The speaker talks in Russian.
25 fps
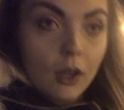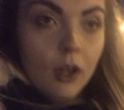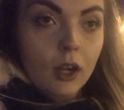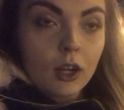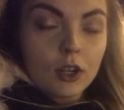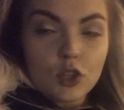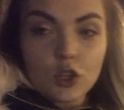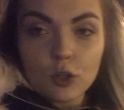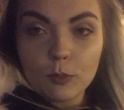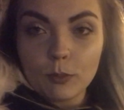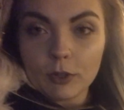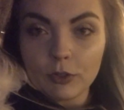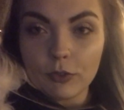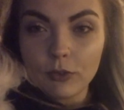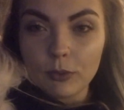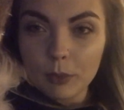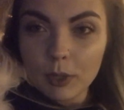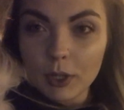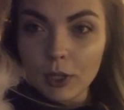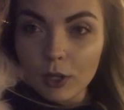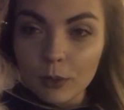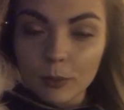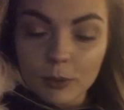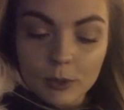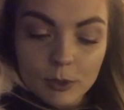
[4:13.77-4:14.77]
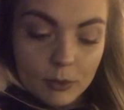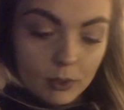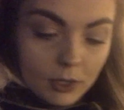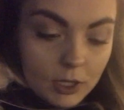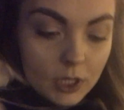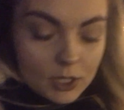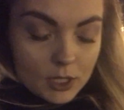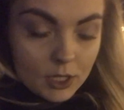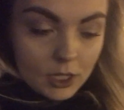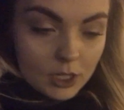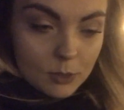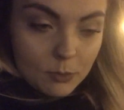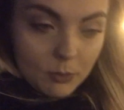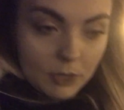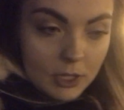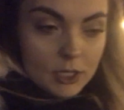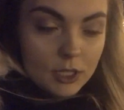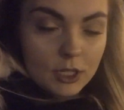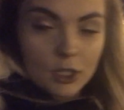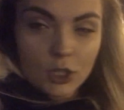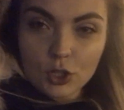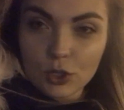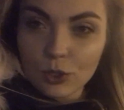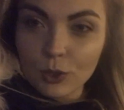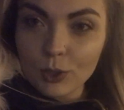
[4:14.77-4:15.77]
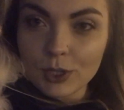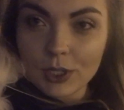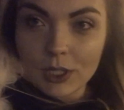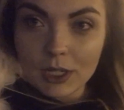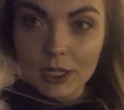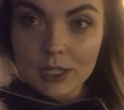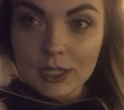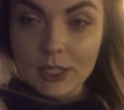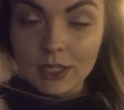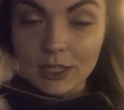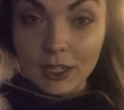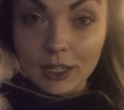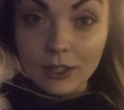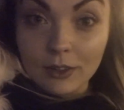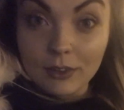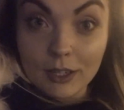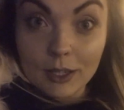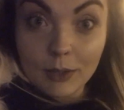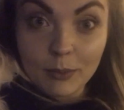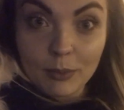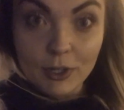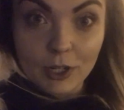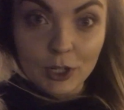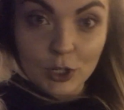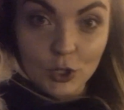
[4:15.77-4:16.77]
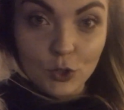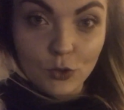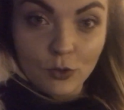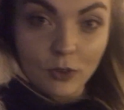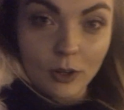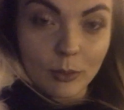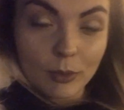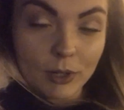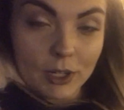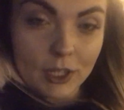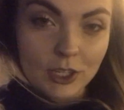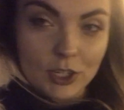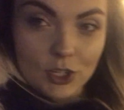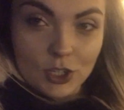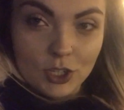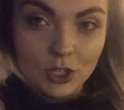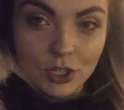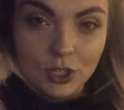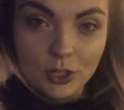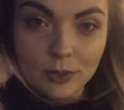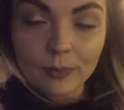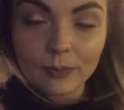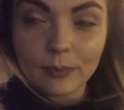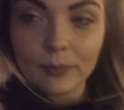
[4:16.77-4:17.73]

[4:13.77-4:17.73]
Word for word: Хочу парфюмерию посмотреть, из косметики что интересненького и покажу вам, конечно же.